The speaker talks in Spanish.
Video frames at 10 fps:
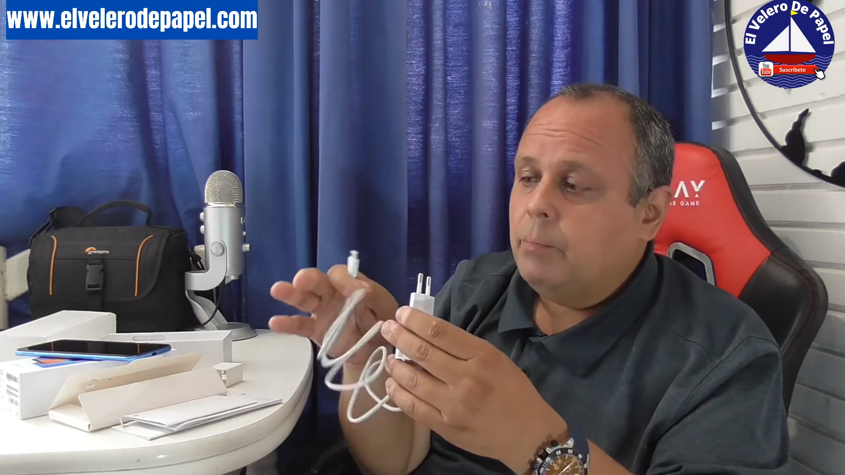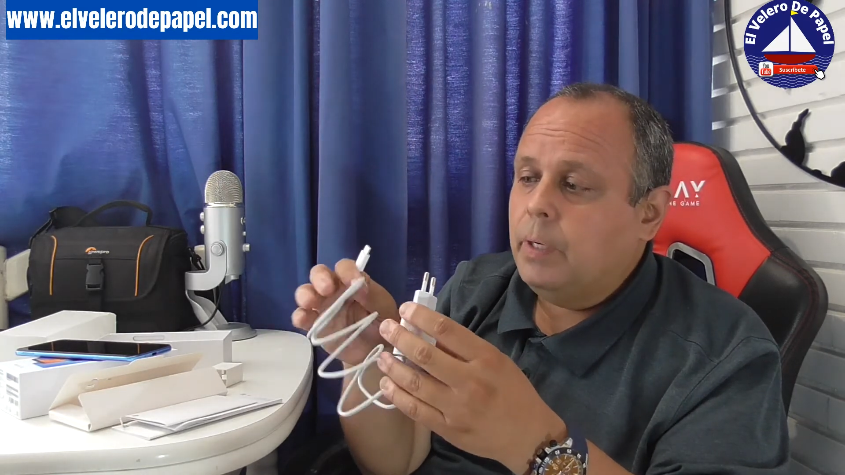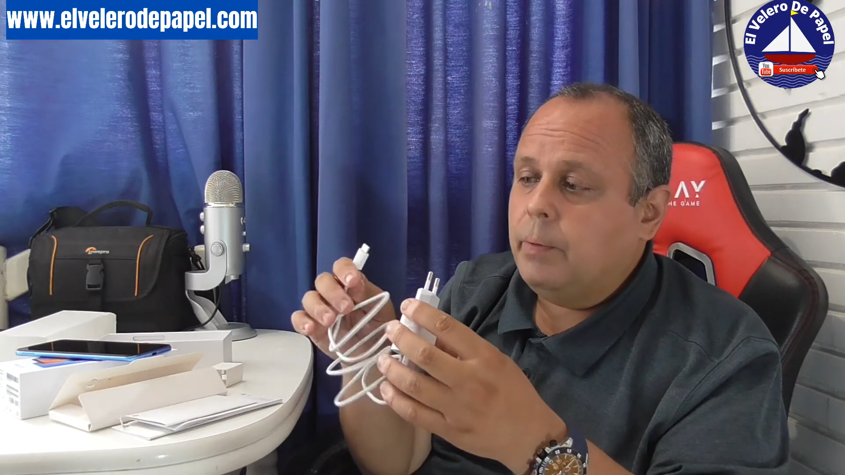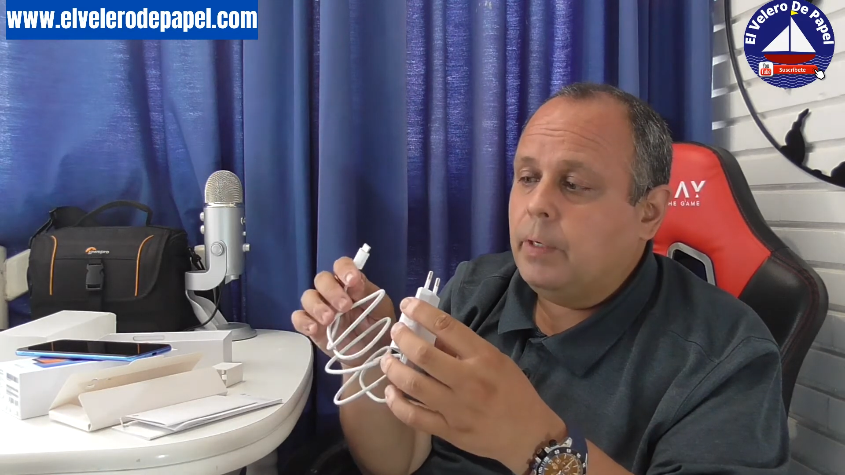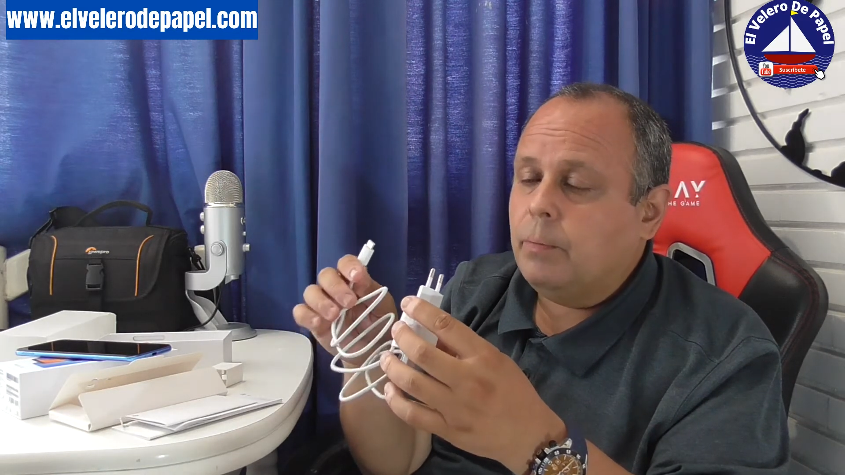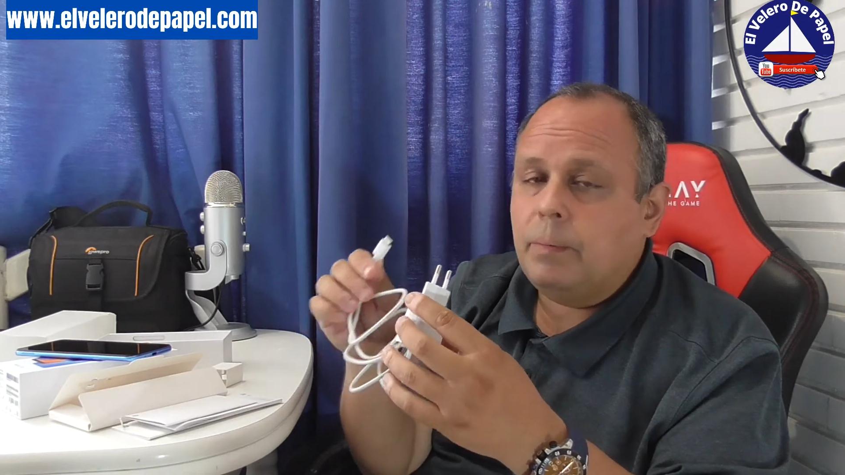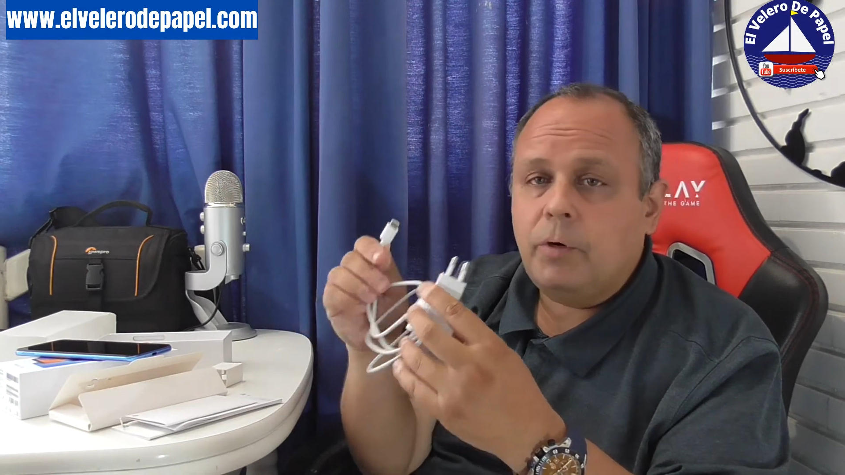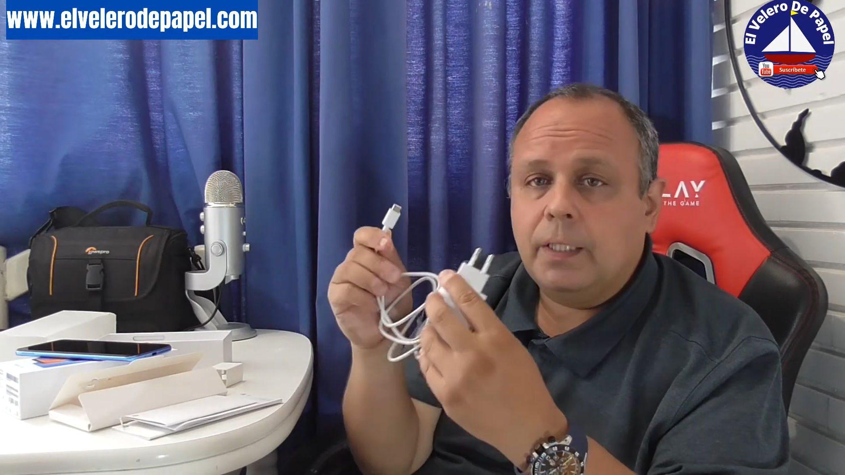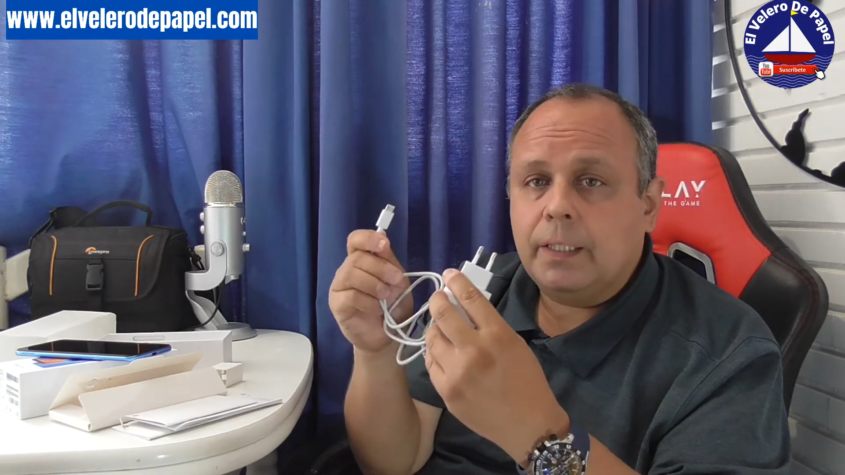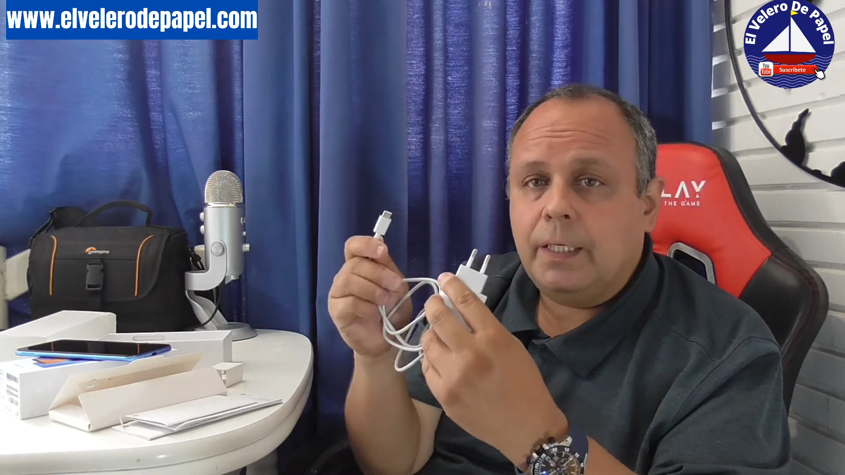pues bueno,
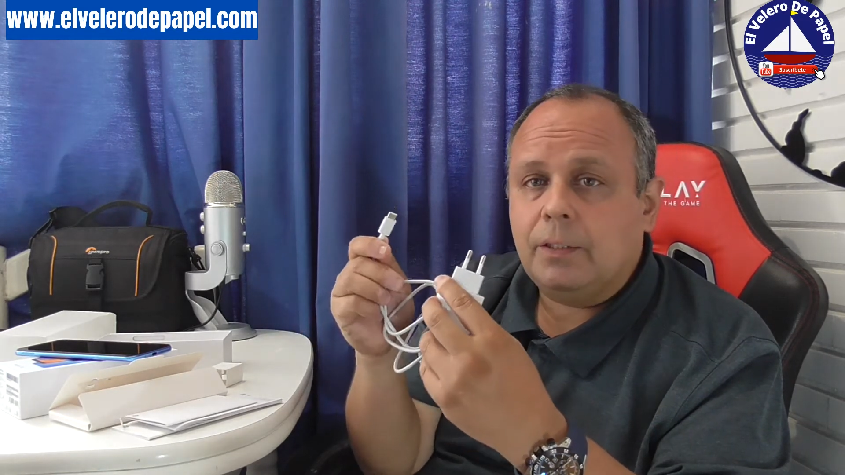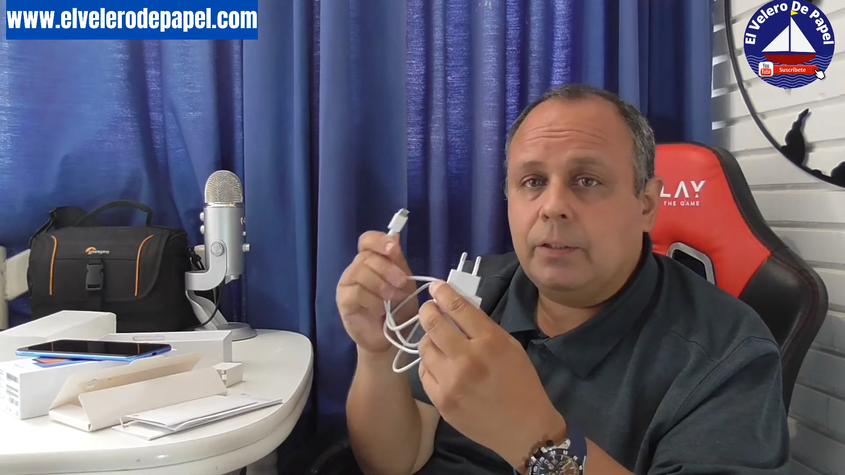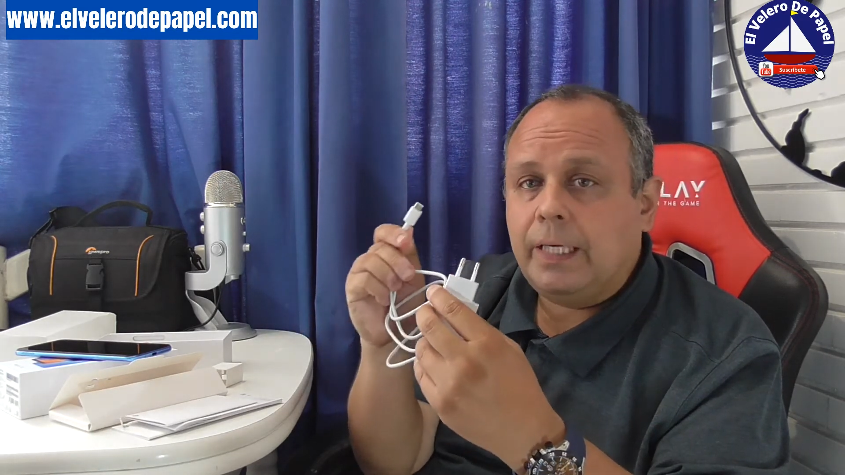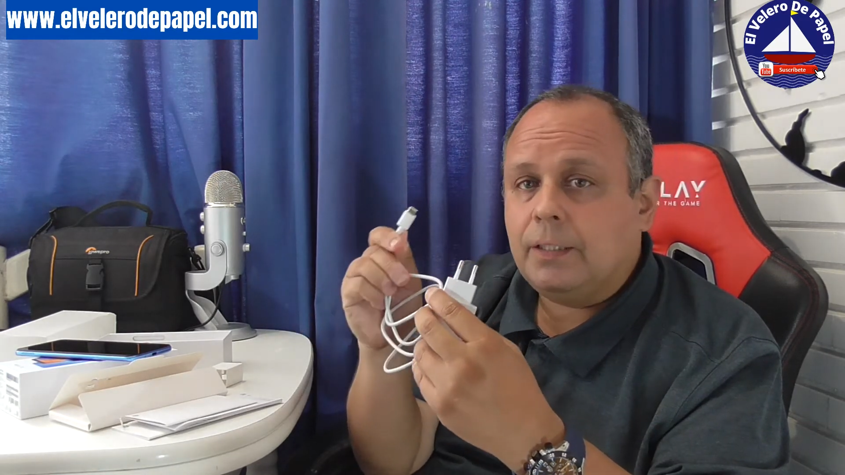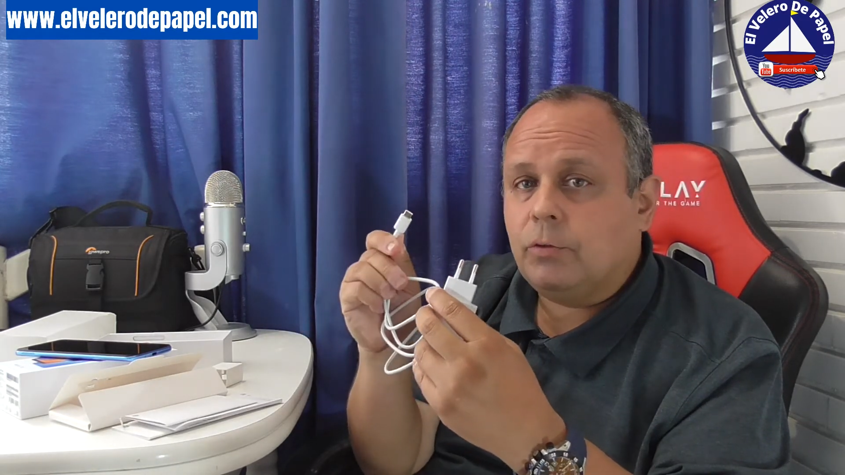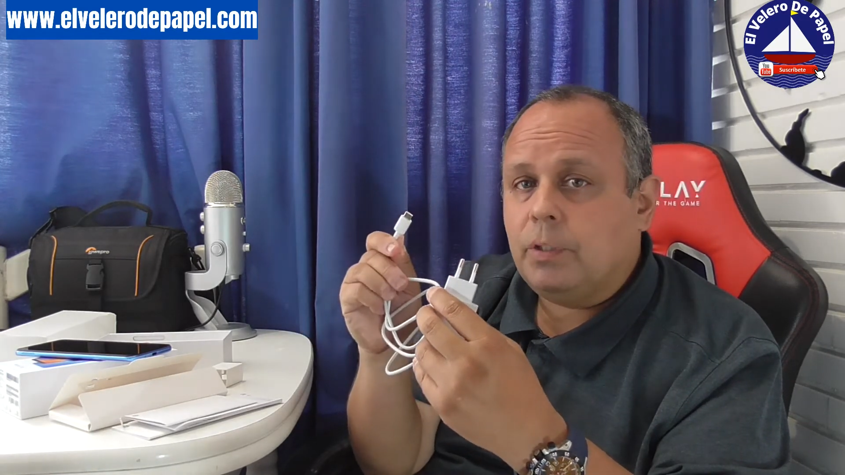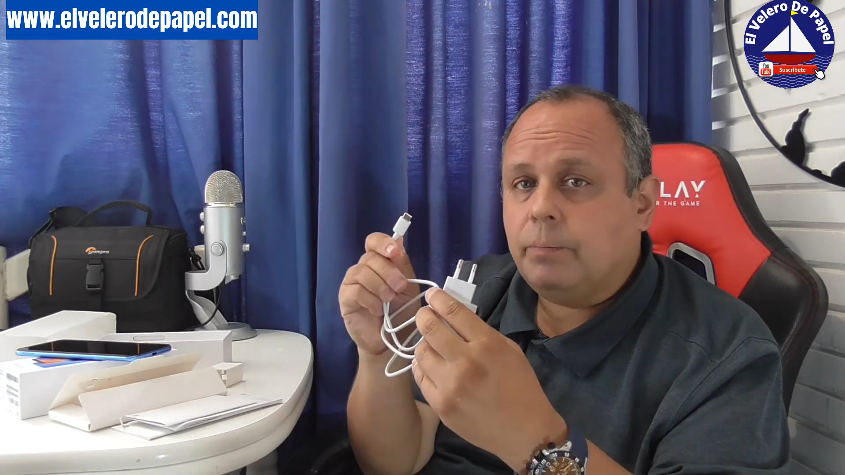vamos a tener estos